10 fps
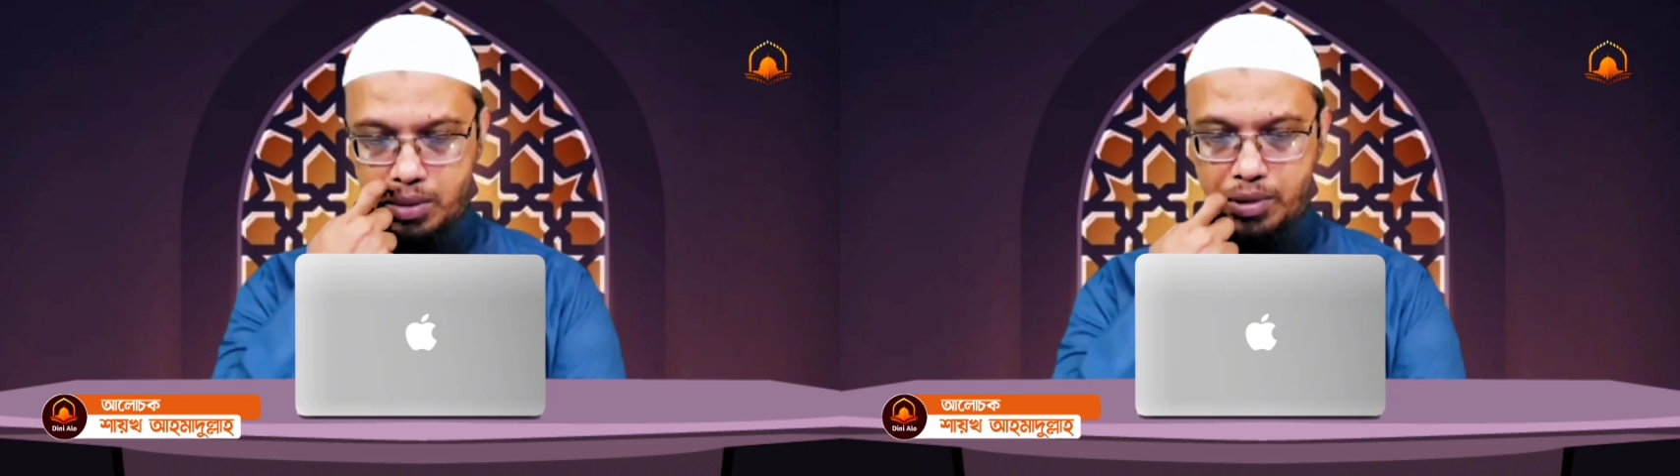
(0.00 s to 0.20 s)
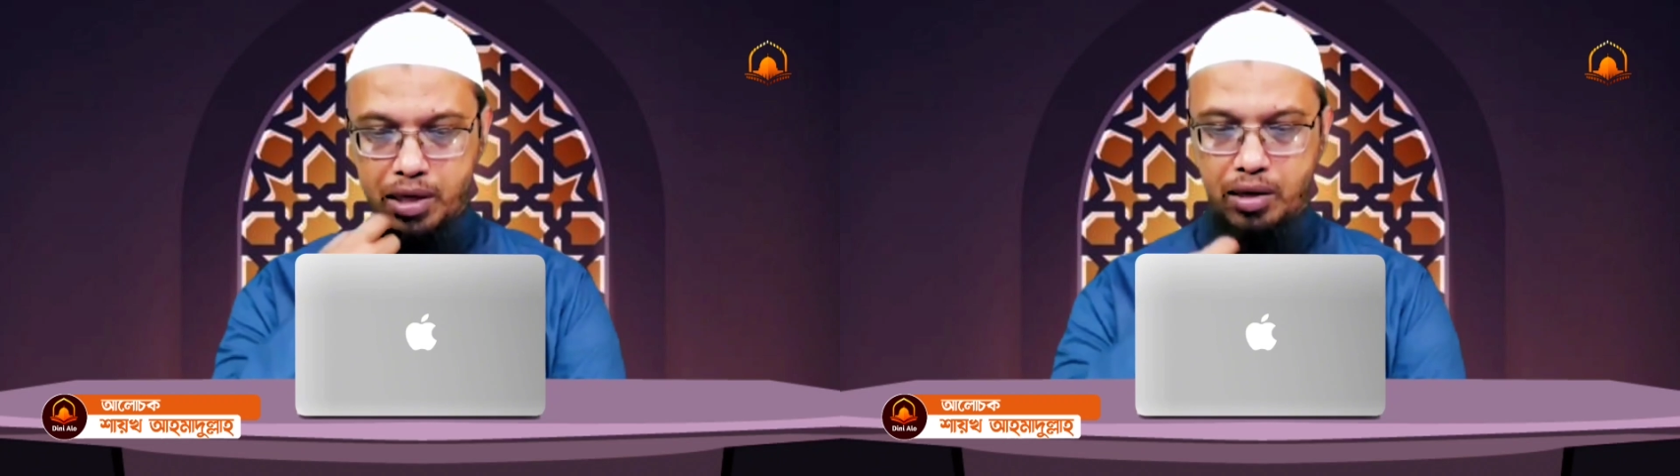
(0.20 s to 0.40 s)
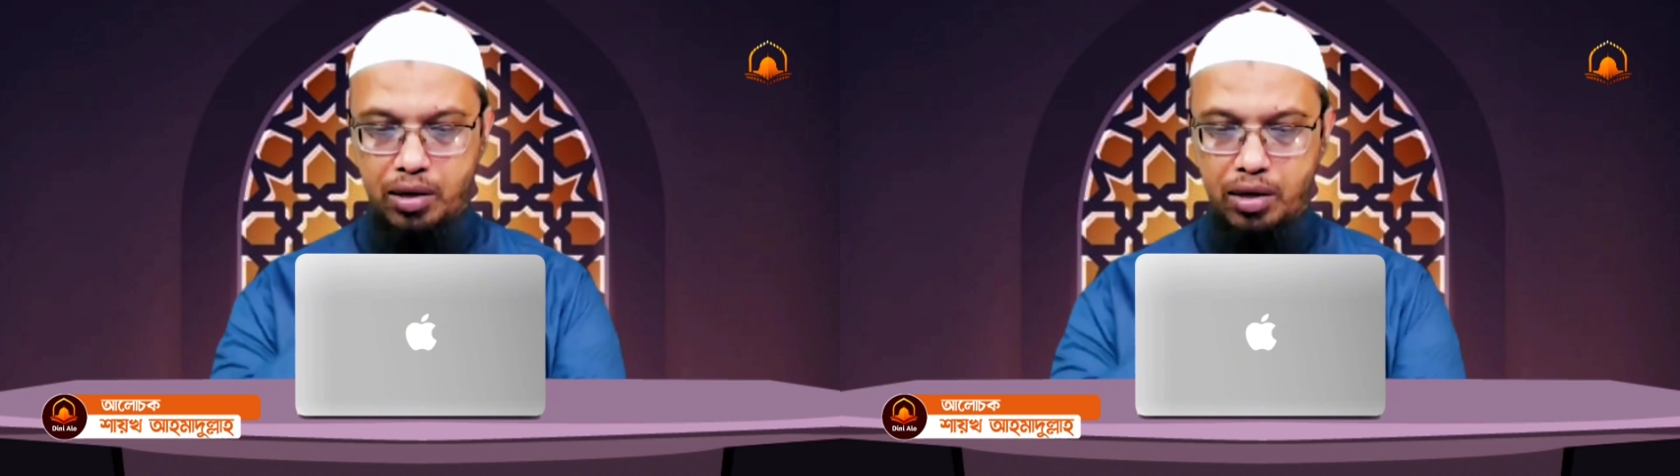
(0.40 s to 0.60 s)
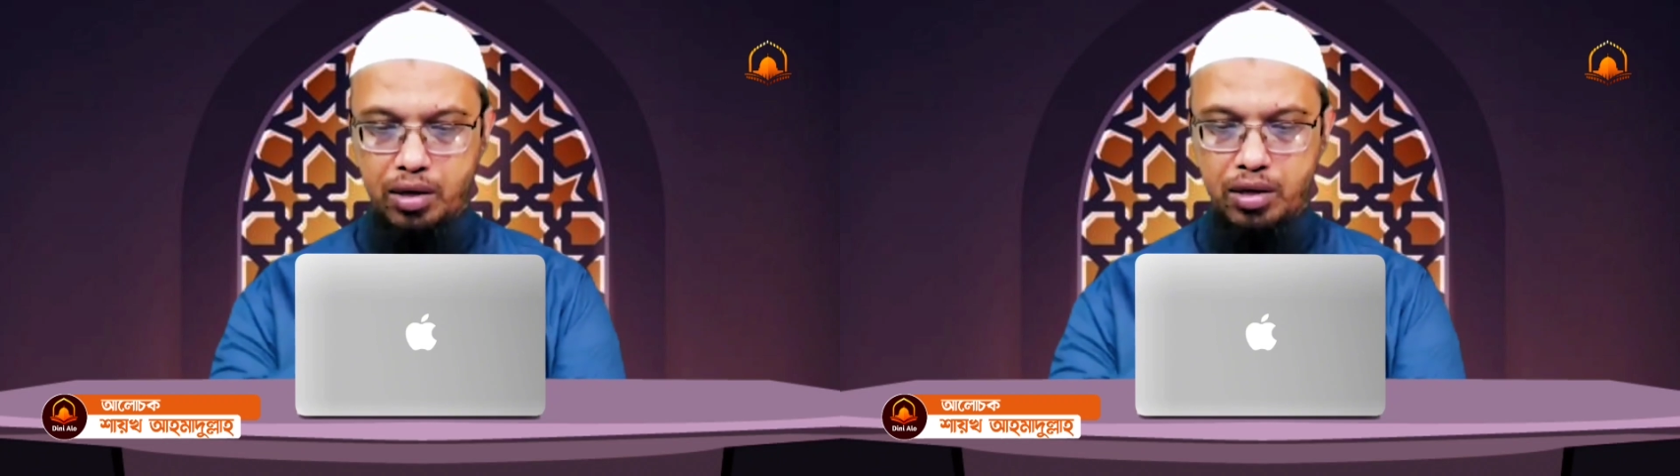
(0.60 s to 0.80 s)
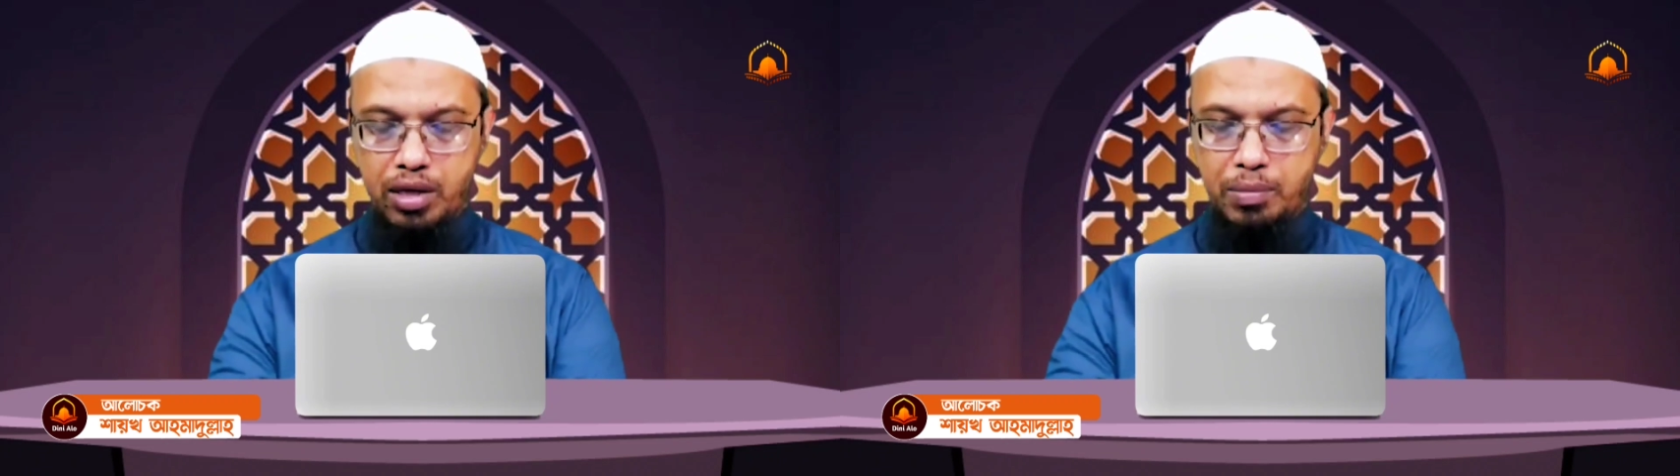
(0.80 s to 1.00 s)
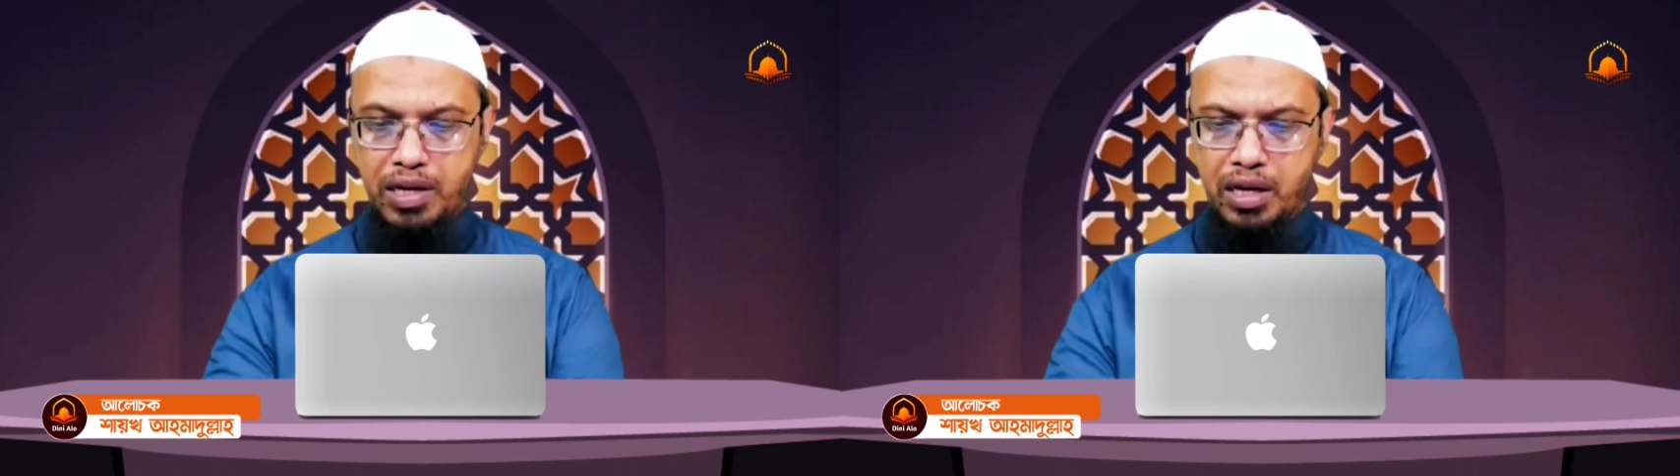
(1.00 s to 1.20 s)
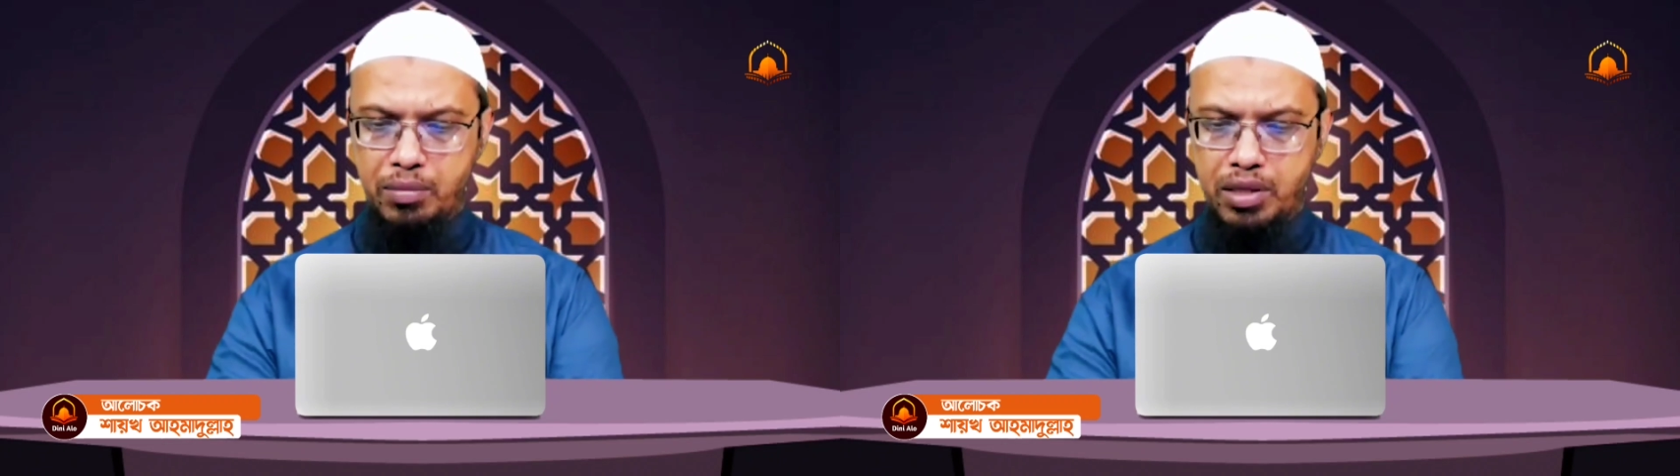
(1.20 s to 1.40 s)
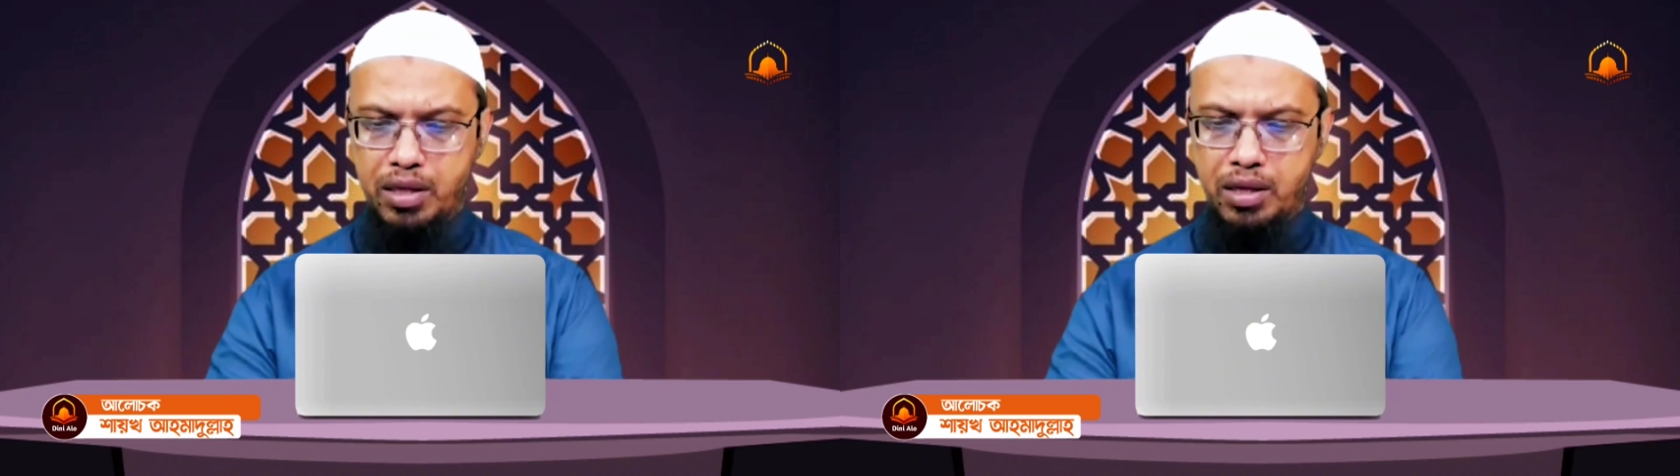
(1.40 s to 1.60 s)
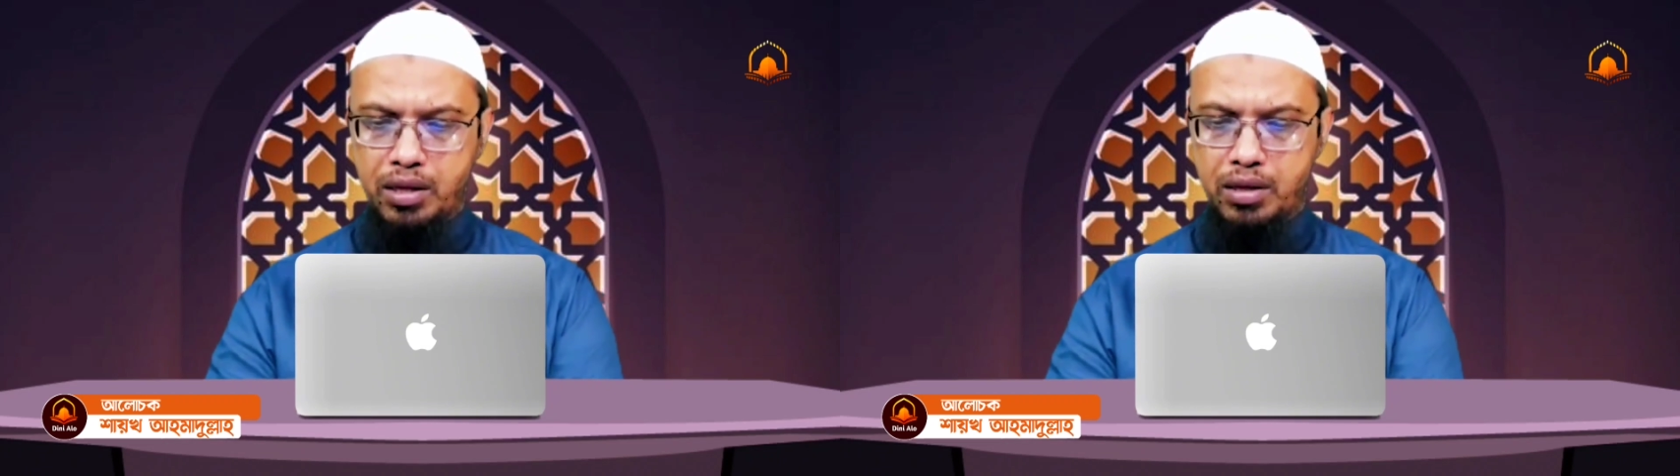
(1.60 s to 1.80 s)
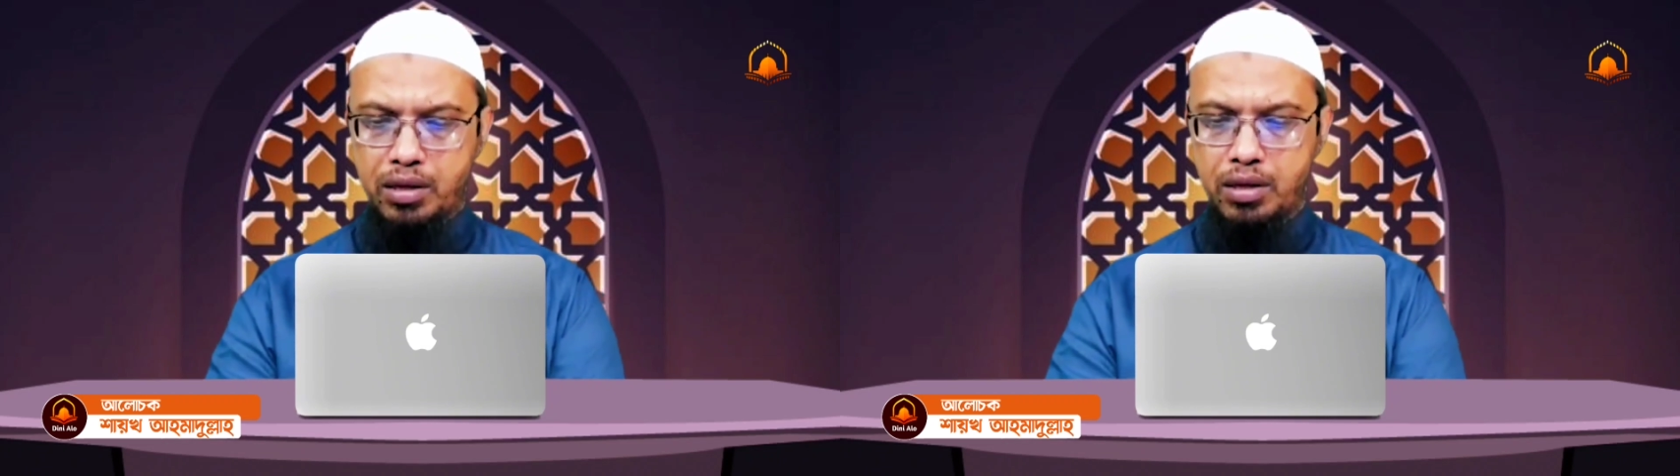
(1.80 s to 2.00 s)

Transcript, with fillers: স্বামী আল্লাহ লিমান হামিদা